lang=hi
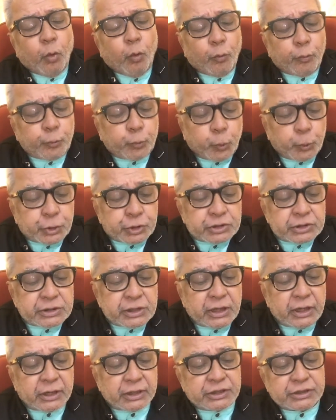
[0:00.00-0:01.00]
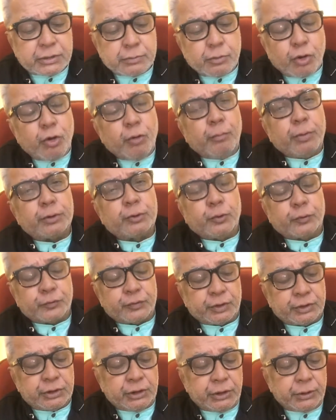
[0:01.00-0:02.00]
उसको किसी लड़के से मोहब्बत हो
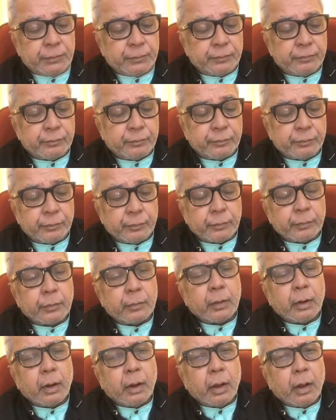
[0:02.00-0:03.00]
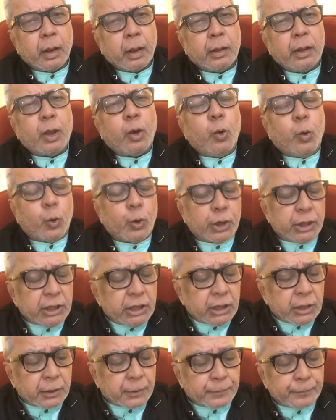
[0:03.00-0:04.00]
सकती या हो
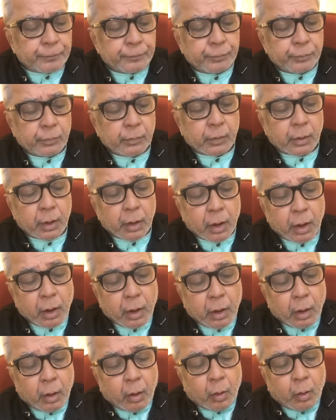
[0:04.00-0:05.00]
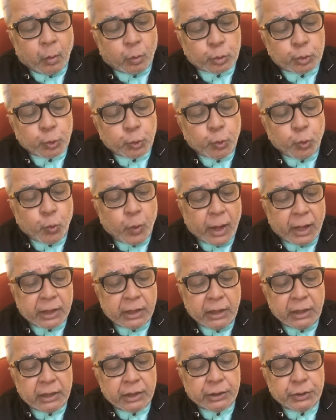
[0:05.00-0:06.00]
गई है वो तो
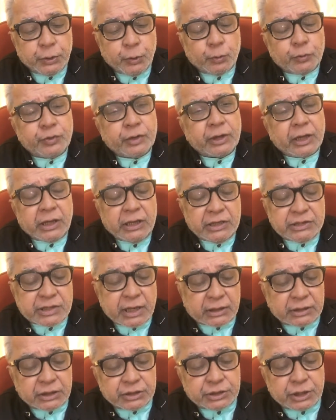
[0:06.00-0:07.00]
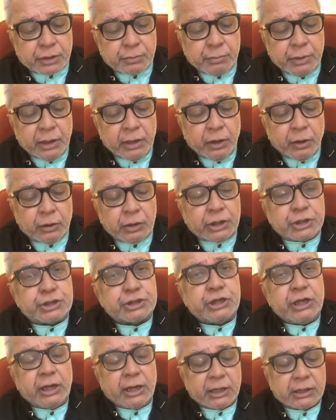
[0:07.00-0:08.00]
कुमारी लड़कियों से कहीं ज़्यादा शर्मीला और
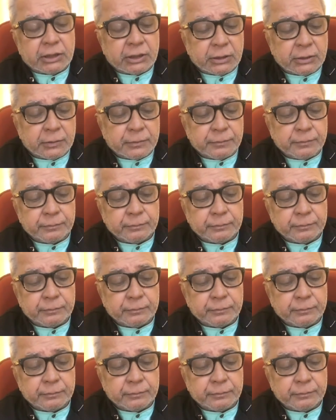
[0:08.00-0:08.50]
लचकीला था